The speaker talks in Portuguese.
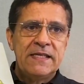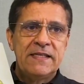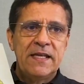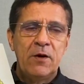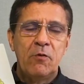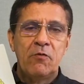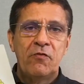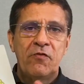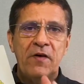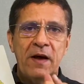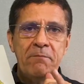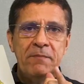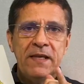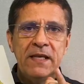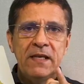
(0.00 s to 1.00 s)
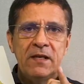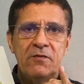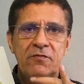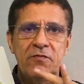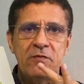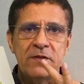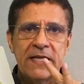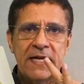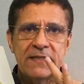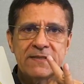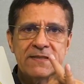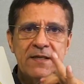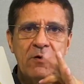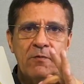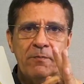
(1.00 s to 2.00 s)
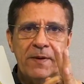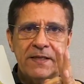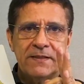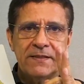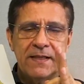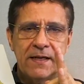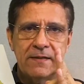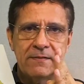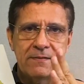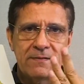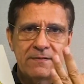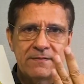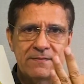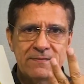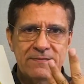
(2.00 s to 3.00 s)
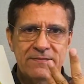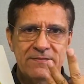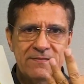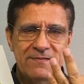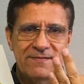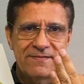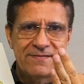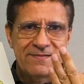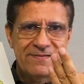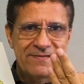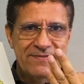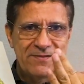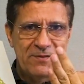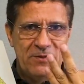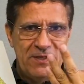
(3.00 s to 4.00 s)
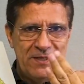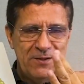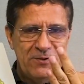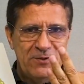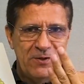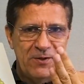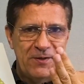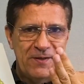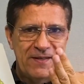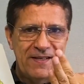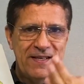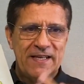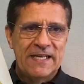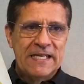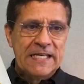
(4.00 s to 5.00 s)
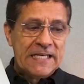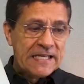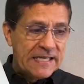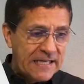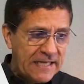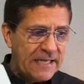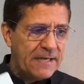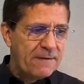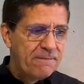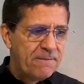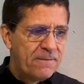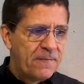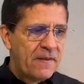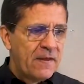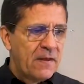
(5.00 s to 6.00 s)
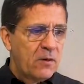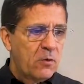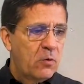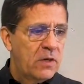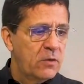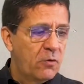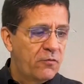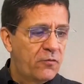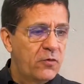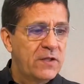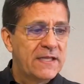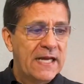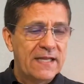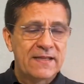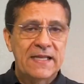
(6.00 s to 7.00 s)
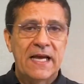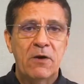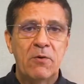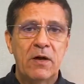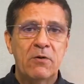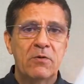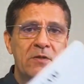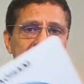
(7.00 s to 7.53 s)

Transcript: e deu família, fundação, passado. Olha só. E quando eu fui datar o